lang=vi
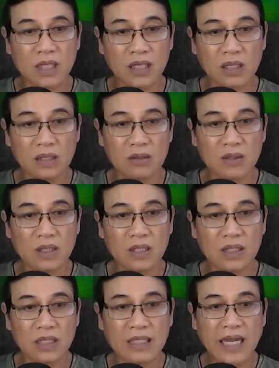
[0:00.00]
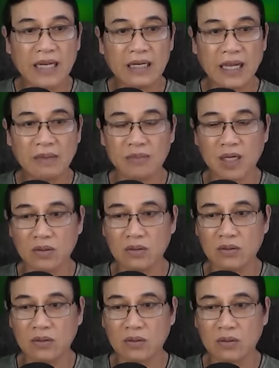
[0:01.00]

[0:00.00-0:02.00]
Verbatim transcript: dơ cho đến khi tan làm đâu.